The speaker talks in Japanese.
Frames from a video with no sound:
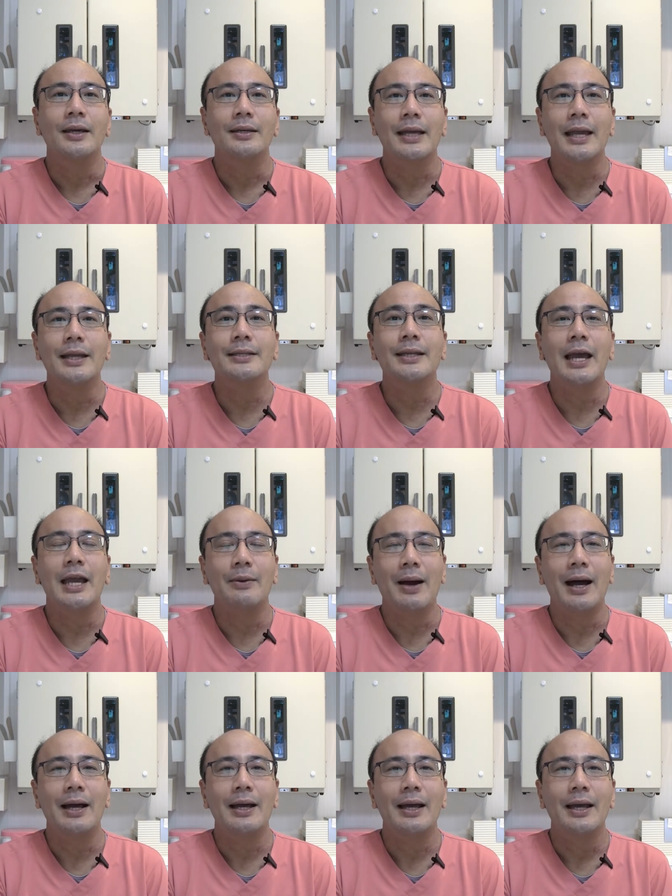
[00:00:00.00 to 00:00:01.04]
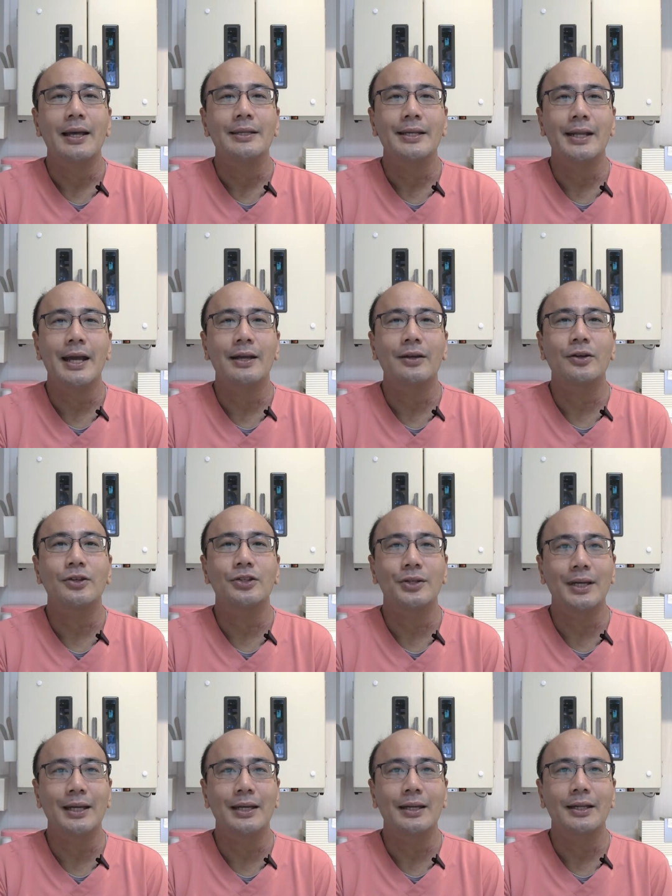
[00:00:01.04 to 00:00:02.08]
現在はセレック
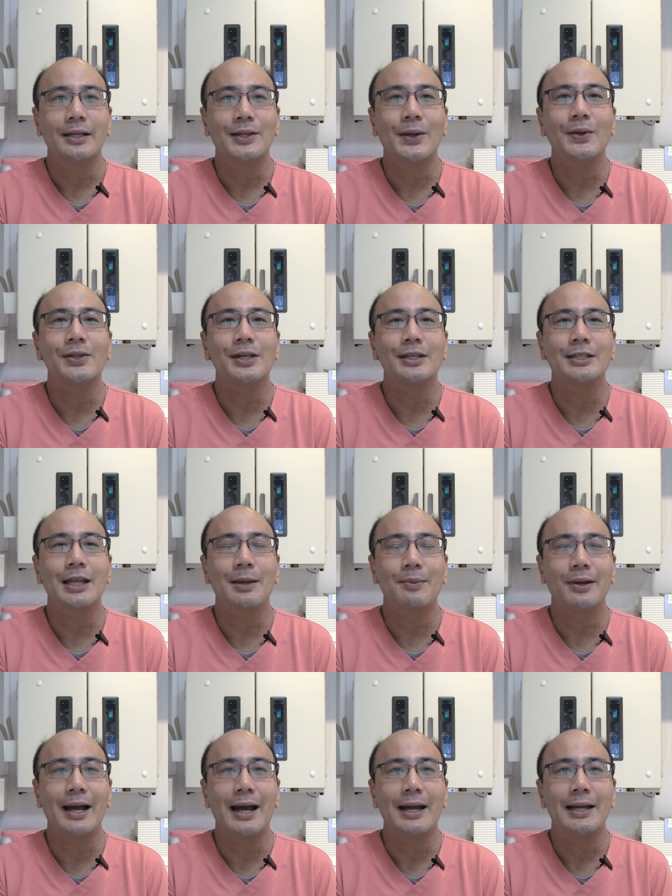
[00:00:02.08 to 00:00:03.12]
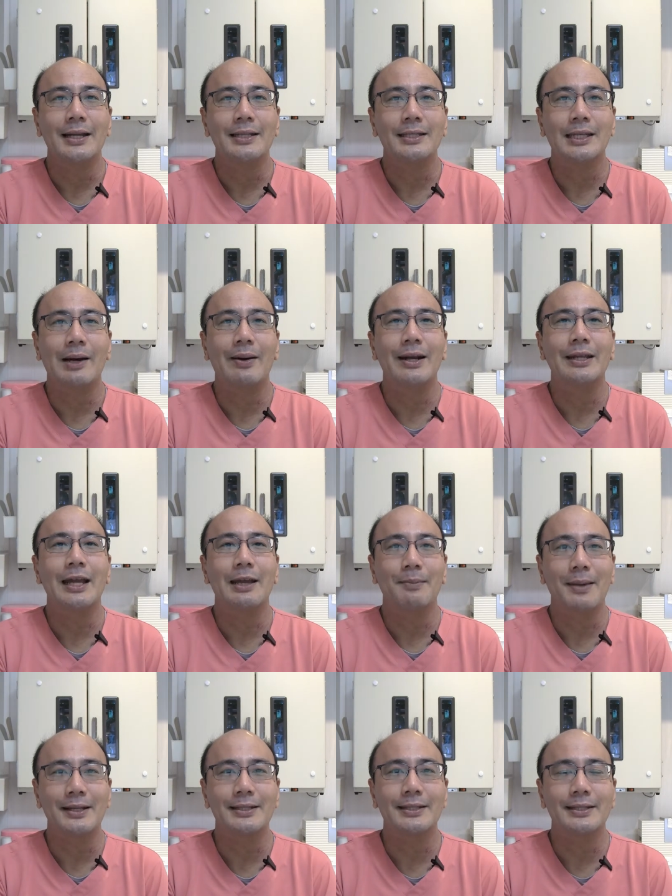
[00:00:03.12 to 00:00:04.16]
3というシステムが使われて
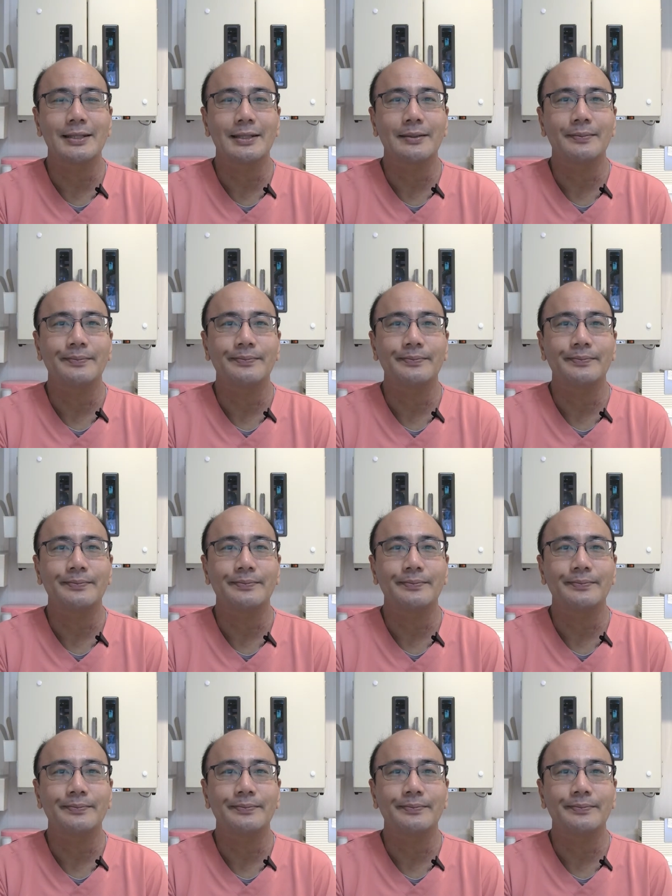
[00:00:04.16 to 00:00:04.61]
います